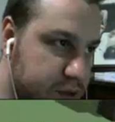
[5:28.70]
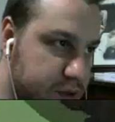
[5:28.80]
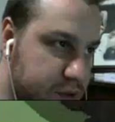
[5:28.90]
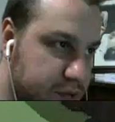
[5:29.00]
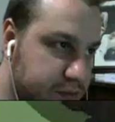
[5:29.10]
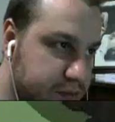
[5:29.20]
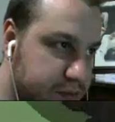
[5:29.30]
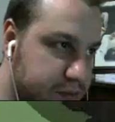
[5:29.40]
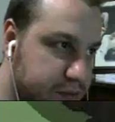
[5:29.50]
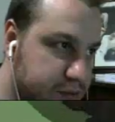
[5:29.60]
Hop.
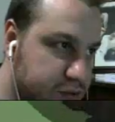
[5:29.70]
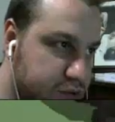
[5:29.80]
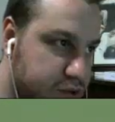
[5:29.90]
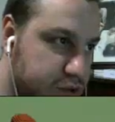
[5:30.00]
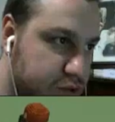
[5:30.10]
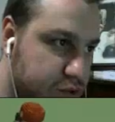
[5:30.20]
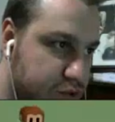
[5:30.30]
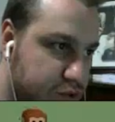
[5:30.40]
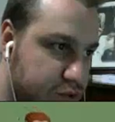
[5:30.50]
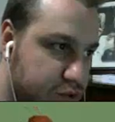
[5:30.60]

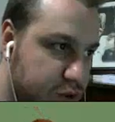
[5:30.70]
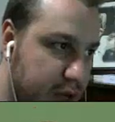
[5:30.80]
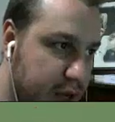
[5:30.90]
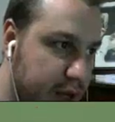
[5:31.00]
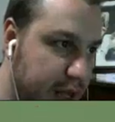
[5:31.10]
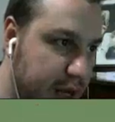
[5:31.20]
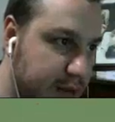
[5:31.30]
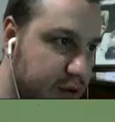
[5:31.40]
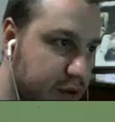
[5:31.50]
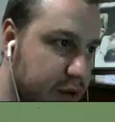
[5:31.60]
Sudan
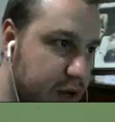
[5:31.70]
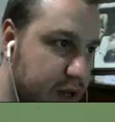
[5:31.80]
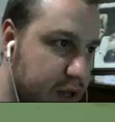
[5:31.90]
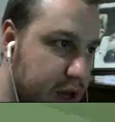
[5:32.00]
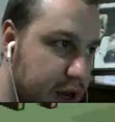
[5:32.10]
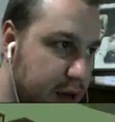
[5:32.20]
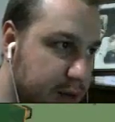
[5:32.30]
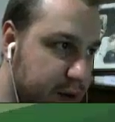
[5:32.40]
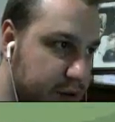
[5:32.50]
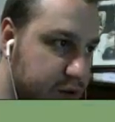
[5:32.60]
gelemiyorlardı
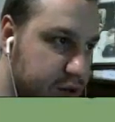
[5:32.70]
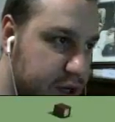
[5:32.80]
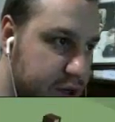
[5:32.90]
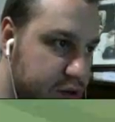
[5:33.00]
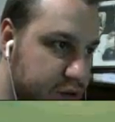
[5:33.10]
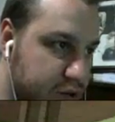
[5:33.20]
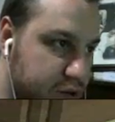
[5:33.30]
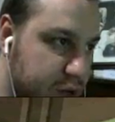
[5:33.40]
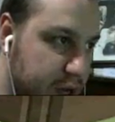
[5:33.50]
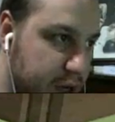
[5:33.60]
galiba. O yüzden
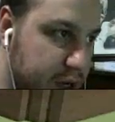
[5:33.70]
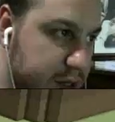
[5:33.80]
sudan